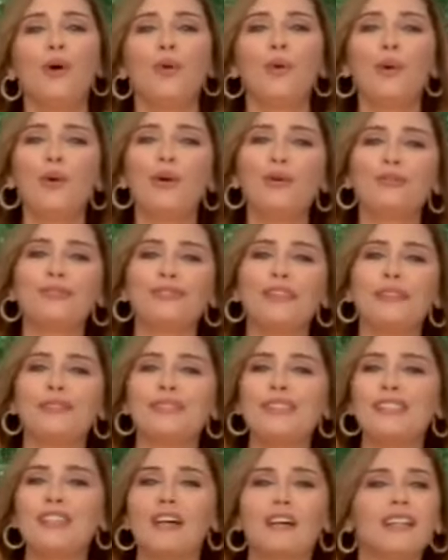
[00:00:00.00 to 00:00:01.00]
وكفته
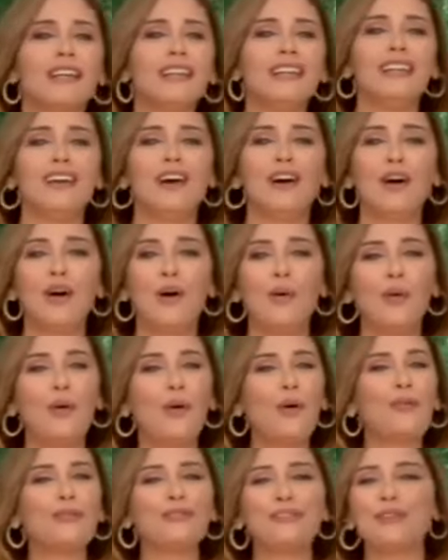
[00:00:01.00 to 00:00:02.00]
في الصينيه
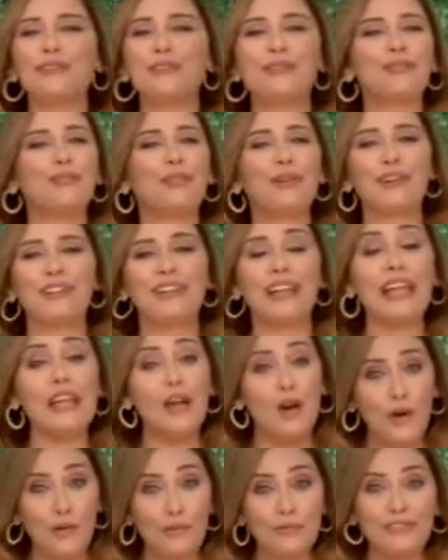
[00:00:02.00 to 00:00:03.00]
وكفته في الفرن
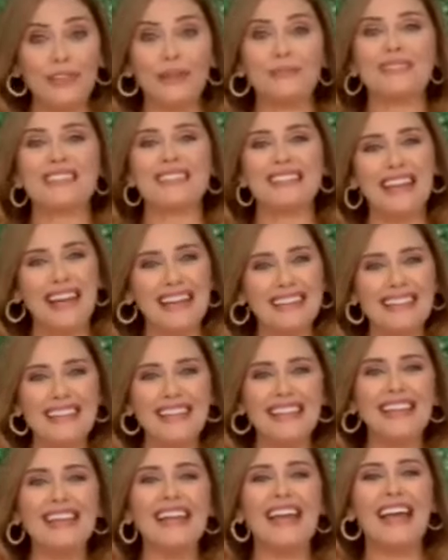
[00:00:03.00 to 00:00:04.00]
هي كفته بس
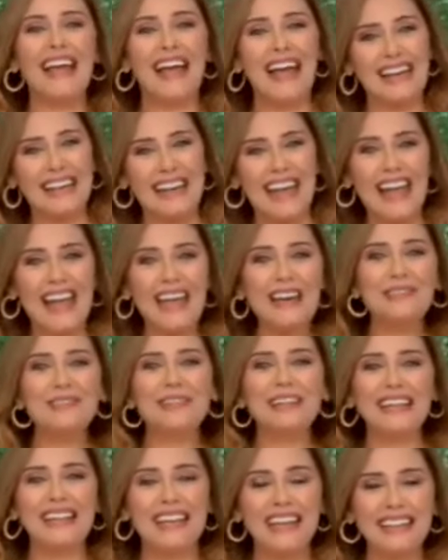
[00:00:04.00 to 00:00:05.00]
يعني ايه
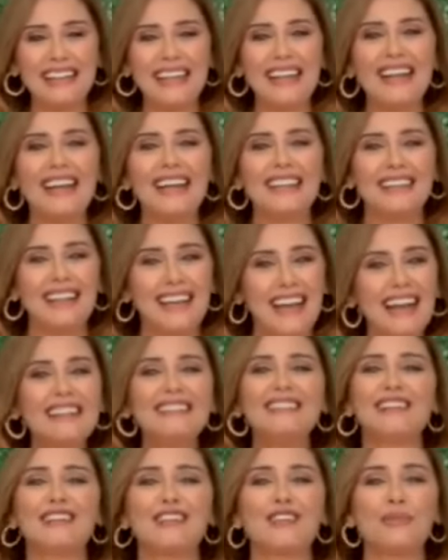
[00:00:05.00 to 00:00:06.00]
هنحاول كده
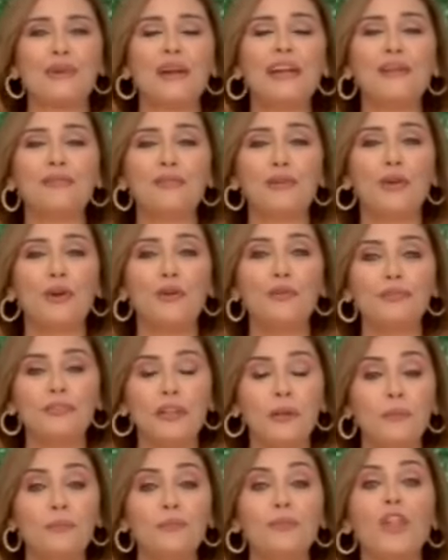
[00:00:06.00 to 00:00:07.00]
نجدد شويه في
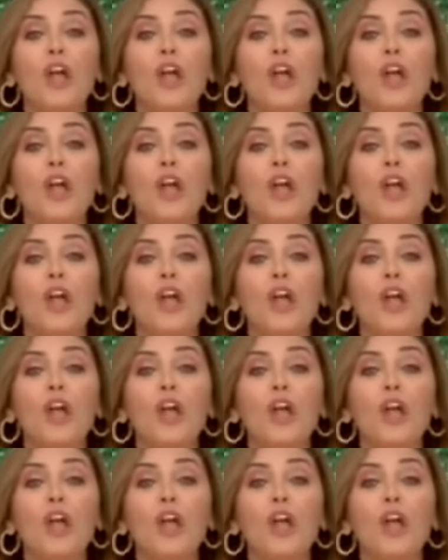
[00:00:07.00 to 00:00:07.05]
الكفته